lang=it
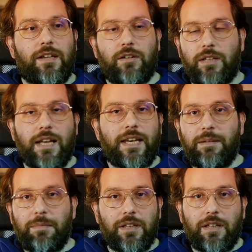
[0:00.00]
dei,
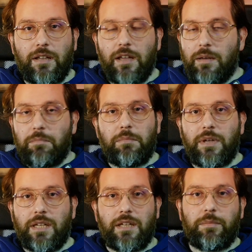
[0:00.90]
limiti
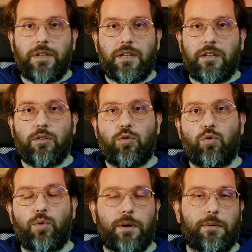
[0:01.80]
minimi in
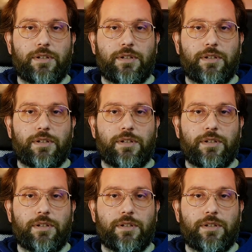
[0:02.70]
cui